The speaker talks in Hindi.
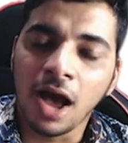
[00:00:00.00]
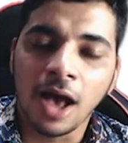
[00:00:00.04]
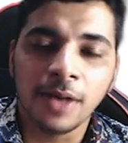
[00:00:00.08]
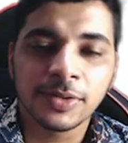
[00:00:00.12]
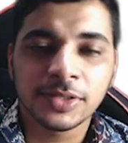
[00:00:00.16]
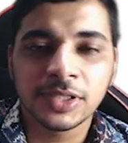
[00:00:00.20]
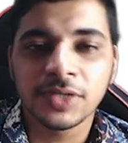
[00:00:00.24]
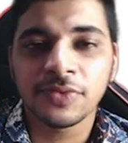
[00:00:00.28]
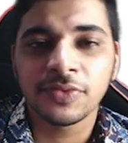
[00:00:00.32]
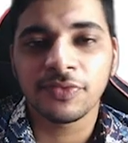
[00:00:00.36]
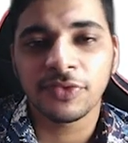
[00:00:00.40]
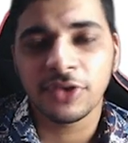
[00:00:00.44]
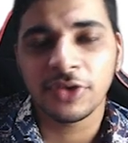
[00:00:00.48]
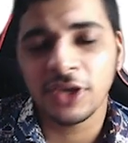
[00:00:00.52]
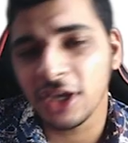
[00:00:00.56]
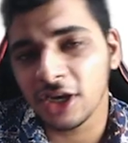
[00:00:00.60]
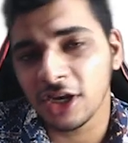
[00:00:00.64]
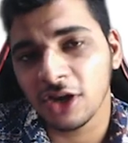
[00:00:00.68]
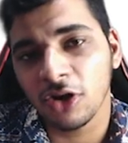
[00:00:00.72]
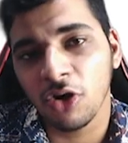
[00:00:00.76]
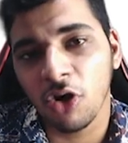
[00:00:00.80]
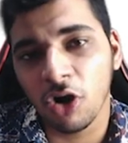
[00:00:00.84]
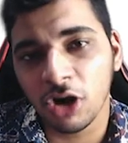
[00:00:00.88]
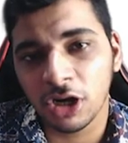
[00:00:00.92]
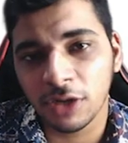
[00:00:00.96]
आप सिर्फ
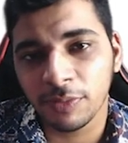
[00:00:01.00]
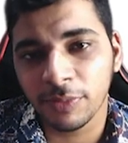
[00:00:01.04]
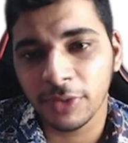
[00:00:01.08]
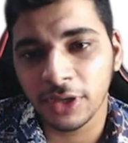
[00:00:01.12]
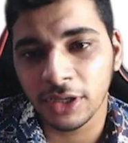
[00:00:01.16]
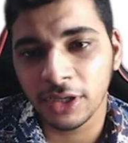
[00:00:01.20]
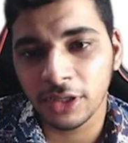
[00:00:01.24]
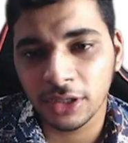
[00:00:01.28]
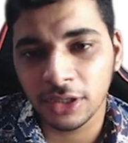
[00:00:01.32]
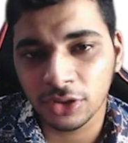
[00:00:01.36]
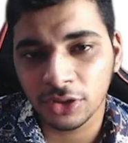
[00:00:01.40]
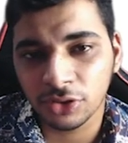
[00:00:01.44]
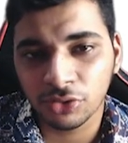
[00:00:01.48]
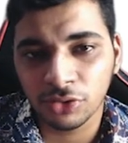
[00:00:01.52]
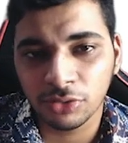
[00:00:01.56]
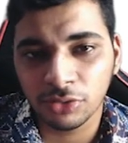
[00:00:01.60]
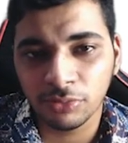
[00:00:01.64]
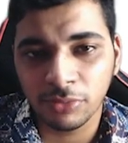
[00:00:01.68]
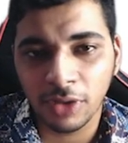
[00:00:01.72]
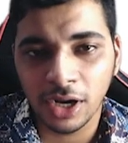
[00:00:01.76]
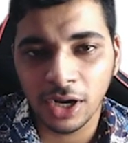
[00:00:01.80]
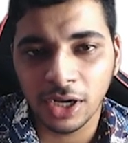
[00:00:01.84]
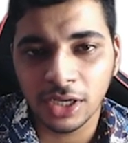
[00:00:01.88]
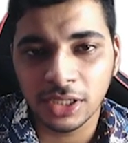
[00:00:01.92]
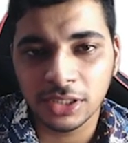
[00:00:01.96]
एक लॉट में ये तो
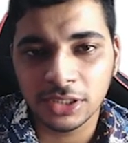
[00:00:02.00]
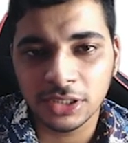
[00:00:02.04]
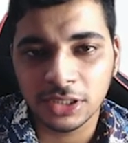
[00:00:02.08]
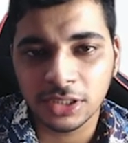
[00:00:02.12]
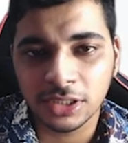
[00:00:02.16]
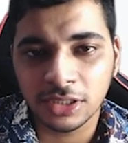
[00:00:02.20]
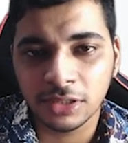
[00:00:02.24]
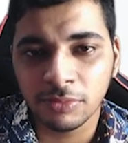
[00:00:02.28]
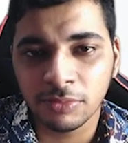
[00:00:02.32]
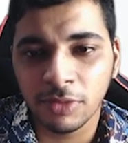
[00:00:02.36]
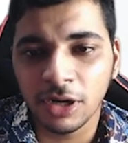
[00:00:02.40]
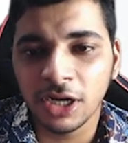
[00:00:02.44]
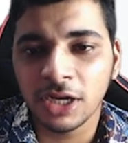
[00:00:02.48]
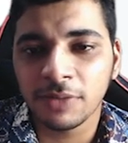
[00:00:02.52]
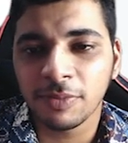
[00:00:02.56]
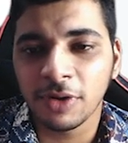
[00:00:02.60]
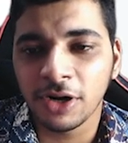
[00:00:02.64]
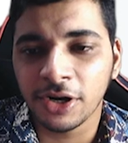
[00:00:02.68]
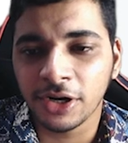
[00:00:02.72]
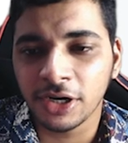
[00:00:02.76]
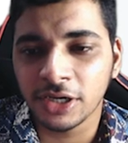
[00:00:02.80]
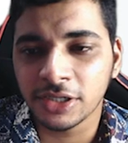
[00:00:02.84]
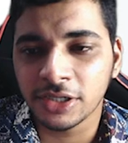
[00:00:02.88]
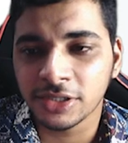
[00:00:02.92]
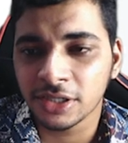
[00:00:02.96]
मान लीजिए कि मल्टीपल
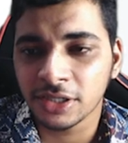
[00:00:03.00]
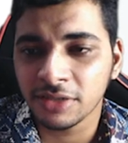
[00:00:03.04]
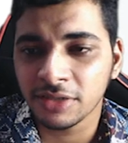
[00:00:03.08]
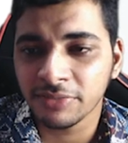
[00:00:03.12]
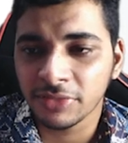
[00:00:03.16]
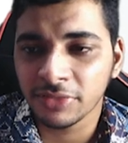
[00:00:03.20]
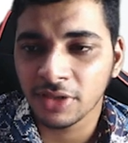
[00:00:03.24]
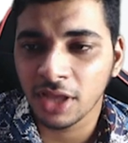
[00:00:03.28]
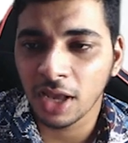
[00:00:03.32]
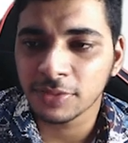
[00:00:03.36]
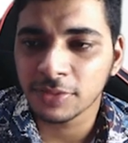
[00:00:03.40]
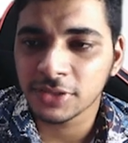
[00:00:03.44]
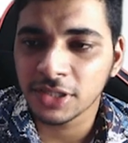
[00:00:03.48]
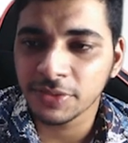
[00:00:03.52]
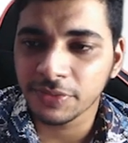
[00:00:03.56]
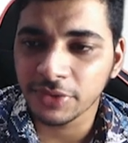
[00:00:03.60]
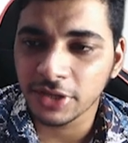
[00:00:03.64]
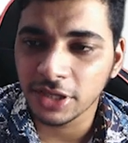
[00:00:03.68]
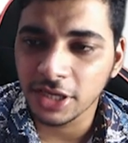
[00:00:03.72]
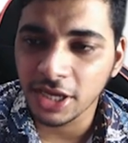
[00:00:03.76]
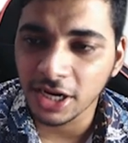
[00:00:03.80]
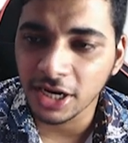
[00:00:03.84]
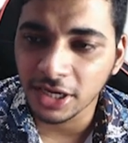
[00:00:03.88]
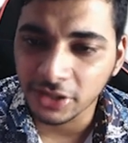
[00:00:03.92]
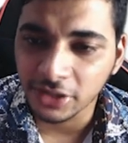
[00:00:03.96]
ट्रेड्स हैं आप सिर्फ
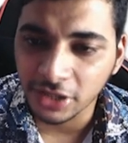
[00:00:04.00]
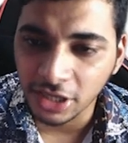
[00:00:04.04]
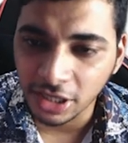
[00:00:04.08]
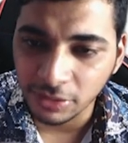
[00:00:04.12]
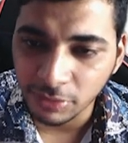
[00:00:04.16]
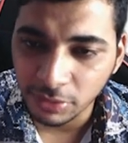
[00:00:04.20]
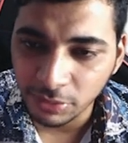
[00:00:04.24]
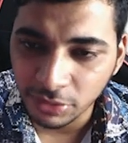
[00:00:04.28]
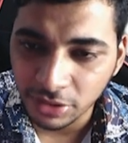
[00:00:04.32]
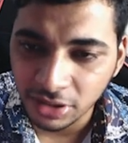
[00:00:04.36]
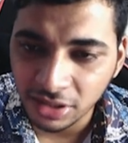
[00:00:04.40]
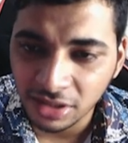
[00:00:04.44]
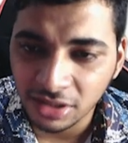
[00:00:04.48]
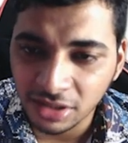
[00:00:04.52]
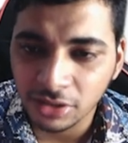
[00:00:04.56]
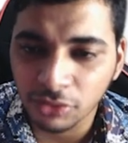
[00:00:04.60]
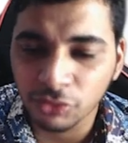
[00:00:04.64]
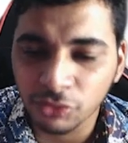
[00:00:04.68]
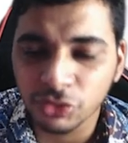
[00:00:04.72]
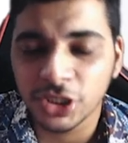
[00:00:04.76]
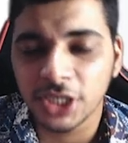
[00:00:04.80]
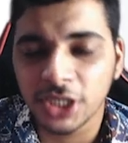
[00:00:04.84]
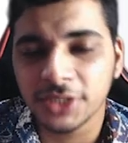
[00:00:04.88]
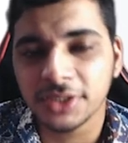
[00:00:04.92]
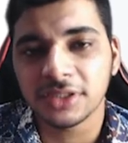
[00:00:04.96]
एक ट्रेड में भी
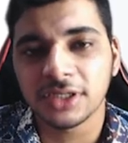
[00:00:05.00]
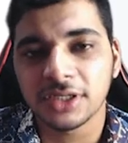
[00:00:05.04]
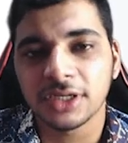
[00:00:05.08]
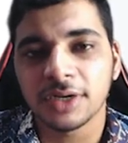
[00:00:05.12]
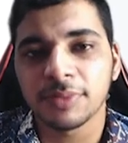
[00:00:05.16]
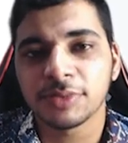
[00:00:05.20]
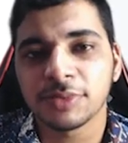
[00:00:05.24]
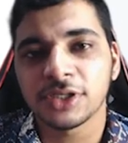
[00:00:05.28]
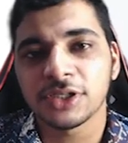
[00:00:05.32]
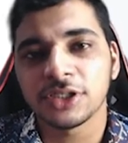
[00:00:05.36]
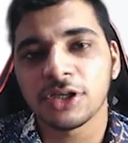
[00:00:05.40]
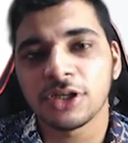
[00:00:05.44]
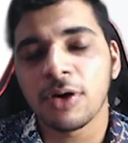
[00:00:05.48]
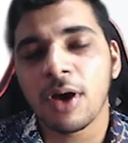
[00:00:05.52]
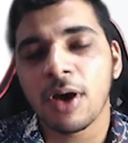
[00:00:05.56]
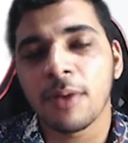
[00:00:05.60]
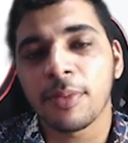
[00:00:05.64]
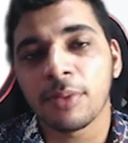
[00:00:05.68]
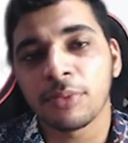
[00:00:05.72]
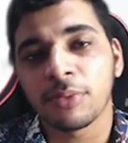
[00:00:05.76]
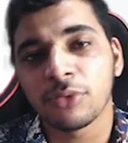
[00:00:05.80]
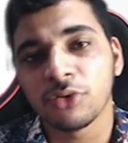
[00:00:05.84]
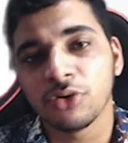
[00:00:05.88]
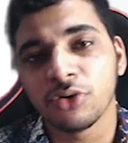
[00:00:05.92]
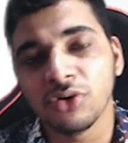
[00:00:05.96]
कुछ ऐसा सेटअप्स हैं जहाँ वहाँ
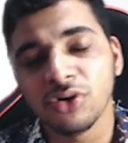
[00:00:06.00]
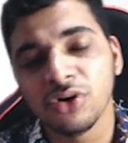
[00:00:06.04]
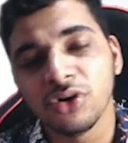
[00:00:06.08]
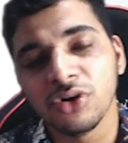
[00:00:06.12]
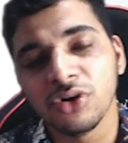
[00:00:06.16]
पे आपको